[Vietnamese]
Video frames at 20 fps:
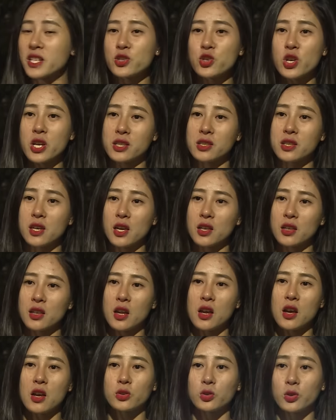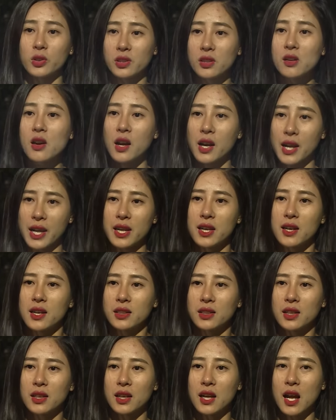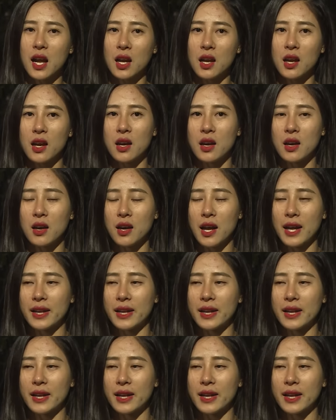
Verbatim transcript: di chuyển trên uh, tuyến đường ấy thì các uh,